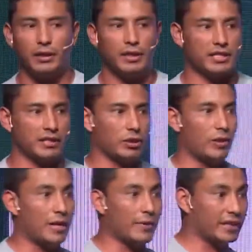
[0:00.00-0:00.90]
El sentido
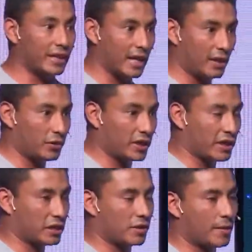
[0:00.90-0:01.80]
de la libertad no
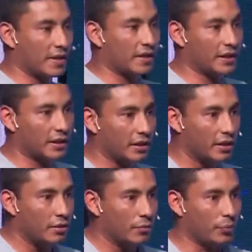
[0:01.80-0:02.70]
estaría solamente
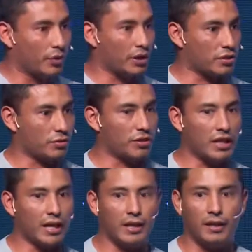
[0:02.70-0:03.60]
porque yo
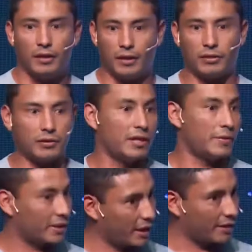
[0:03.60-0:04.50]
diga que estoy en
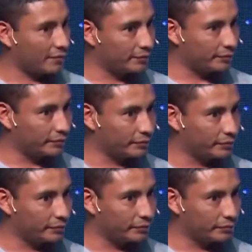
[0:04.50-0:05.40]
libertad.
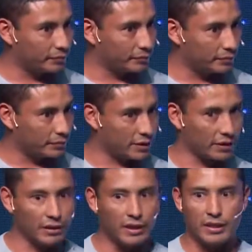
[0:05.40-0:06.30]

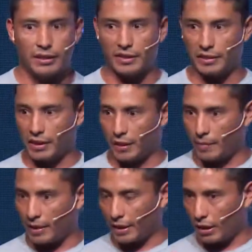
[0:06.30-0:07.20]
¿Sí? Tiene que
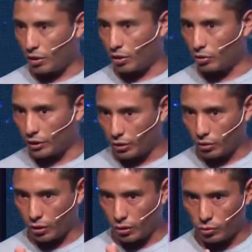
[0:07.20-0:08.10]
ver más que nada con el
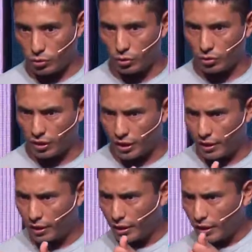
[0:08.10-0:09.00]
contexto, con el uso y con
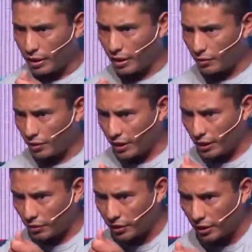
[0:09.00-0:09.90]
quién, quién, con quién,
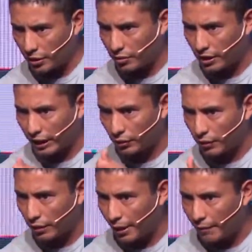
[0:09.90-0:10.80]
con quién estoy
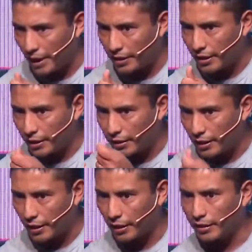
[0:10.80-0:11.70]
tratando de hablar y,
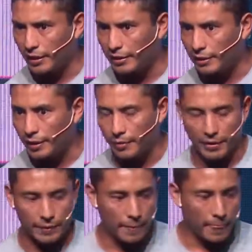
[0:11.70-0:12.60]
de entenderme.